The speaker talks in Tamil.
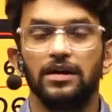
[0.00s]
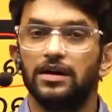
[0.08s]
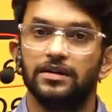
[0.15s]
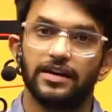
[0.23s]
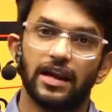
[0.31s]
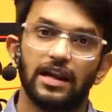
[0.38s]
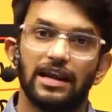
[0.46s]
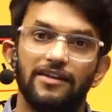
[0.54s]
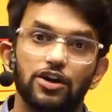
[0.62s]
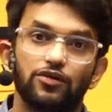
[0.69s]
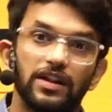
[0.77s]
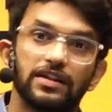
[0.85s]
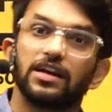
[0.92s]
சரியா லெவன்
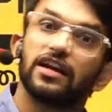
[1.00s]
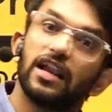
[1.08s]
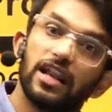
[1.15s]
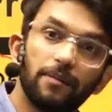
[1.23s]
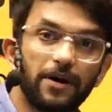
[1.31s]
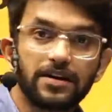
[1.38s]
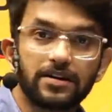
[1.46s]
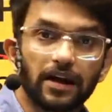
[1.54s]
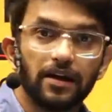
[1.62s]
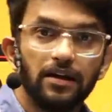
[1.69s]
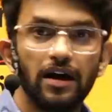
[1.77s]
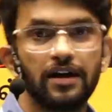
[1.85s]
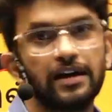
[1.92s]
டுவெல்த் தான் நல்லா படித்தேன்
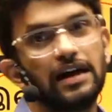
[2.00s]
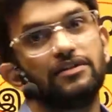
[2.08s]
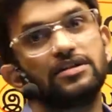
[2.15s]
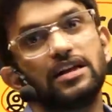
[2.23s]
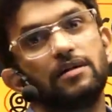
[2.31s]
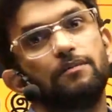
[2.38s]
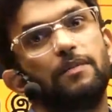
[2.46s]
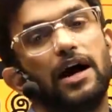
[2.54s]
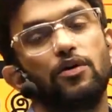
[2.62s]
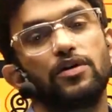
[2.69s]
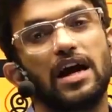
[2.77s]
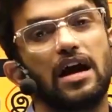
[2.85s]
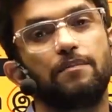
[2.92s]
நான் வந்து அந்த பயம்
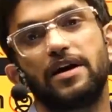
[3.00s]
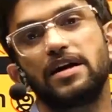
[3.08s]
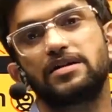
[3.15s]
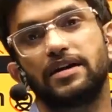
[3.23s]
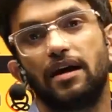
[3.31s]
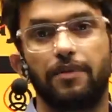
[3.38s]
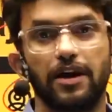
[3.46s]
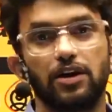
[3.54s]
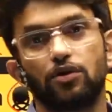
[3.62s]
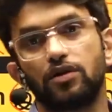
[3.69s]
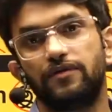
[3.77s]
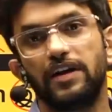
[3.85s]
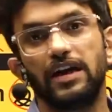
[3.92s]
ஏன் படித்தேன் அப்படின்னு
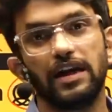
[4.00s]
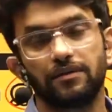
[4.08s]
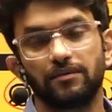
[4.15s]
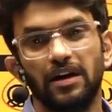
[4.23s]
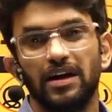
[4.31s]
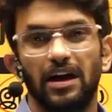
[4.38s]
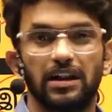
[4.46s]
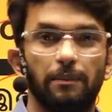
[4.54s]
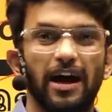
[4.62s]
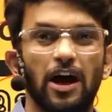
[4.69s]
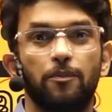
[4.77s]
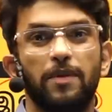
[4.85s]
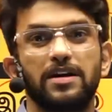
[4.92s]
ஒரு ஃபீலிங் அந்த
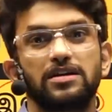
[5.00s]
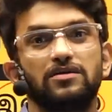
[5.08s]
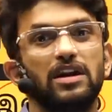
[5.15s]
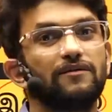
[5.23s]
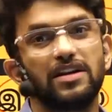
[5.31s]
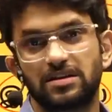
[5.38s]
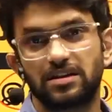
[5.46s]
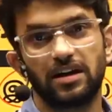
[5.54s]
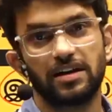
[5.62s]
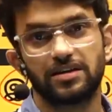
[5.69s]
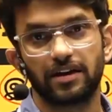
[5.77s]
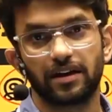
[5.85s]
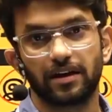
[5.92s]
பயோ படித்ததுலாம் வேஸ்ட்னு
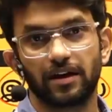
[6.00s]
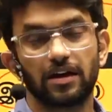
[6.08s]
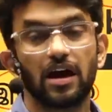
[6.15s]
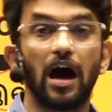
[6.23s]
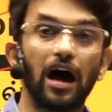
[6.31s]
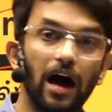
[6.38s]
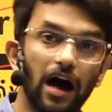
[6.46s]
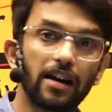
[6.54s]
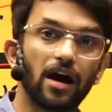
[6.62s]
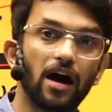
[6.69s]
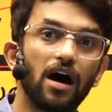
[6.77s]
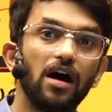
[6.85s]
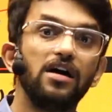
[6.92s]
நினச்சிட்டு இருந்தேன்
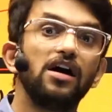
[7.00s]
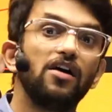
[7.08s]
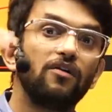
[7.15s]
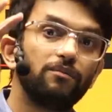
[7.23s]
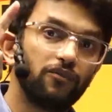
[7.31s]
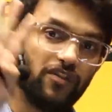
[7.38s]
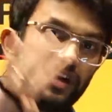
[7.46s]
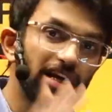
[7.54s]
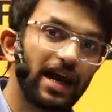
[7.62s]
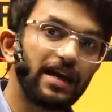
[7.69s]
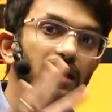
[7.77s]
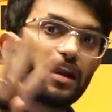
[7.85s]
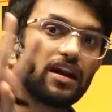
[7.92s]
ஆனால்
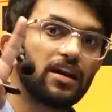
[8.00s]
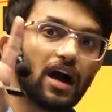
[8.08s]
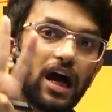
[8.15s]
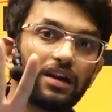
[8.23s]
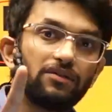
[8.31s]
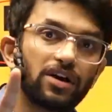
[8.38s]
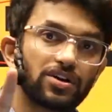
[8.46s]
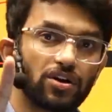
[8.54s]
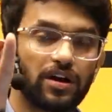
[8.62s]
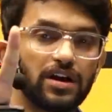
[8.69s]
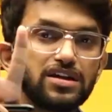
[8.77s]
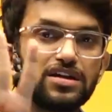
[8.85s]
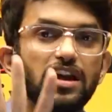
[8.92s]
விஐடியில் நாலு வருஷம்
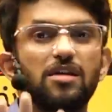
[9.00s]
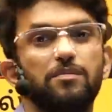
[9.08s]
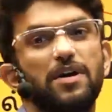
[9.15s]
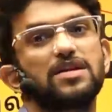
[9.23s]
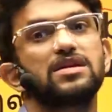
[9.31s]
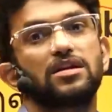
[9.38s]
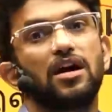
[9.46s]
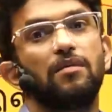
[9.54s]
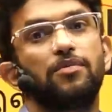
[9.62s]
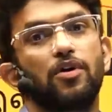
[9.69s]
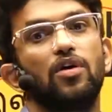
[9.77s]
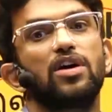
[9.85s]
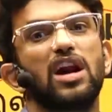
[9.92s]
இன்ஜினியரிங்
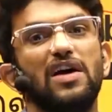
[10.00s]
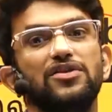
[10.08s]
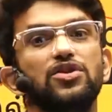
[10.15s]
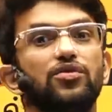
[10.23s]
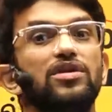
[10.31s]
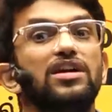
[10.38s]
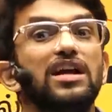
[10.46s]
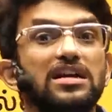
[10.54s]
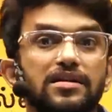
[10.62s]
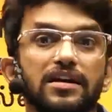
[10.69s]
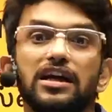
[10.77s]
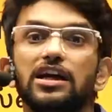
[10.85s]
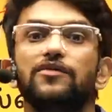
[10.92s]
படித்ததுக்கப்புறம் நான் வந்து ஒரு
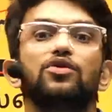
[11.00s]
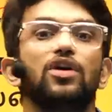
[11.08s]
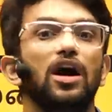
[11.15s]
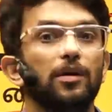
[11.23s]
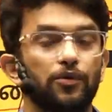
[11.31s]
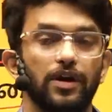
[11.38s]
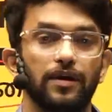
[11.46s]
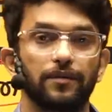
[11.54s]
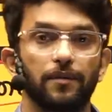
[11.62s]
டீச்சிங் இன்டர்வியூக்காக போனேன்